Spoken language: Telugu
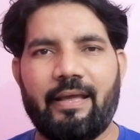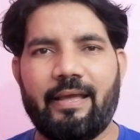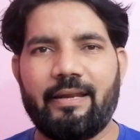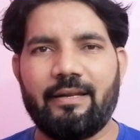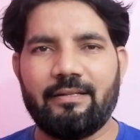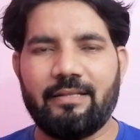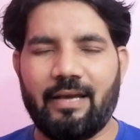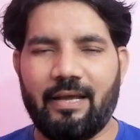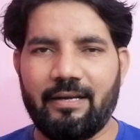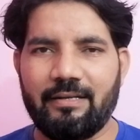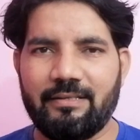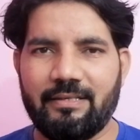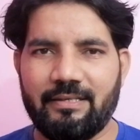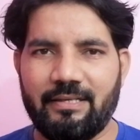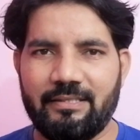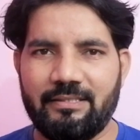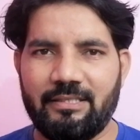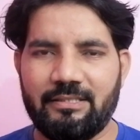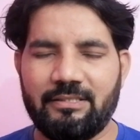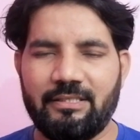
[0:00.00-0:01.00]
అండ్ దాని
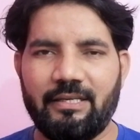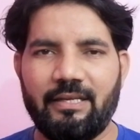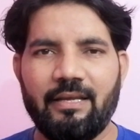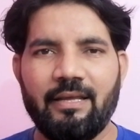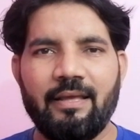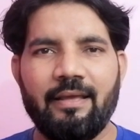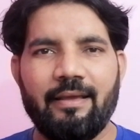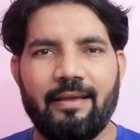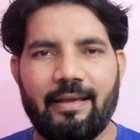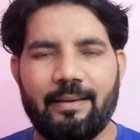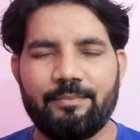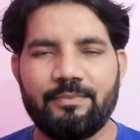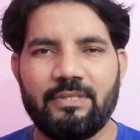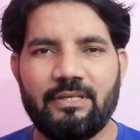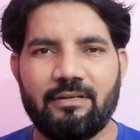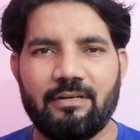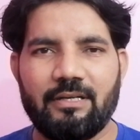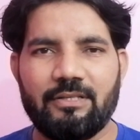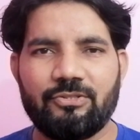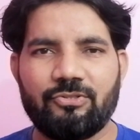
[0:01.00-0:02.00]
చేసేసి
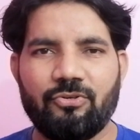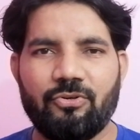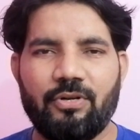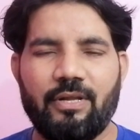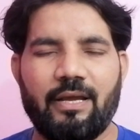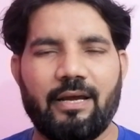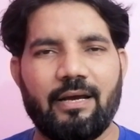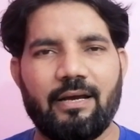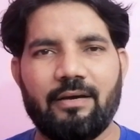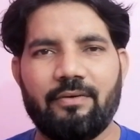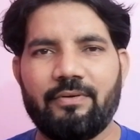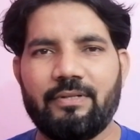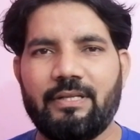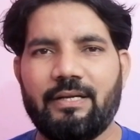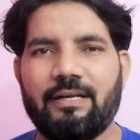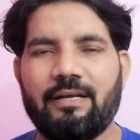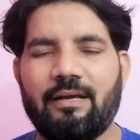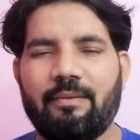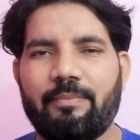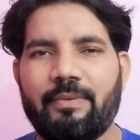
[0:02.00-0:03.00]
ఎంసెట్ రాసుకుని ఆ
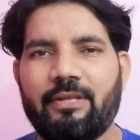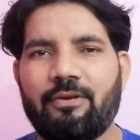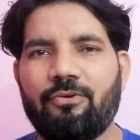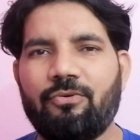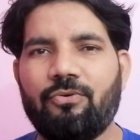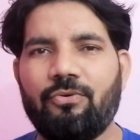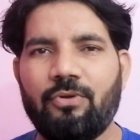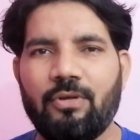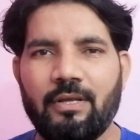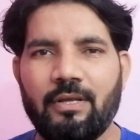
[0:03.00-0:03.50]
విధంగా మీరు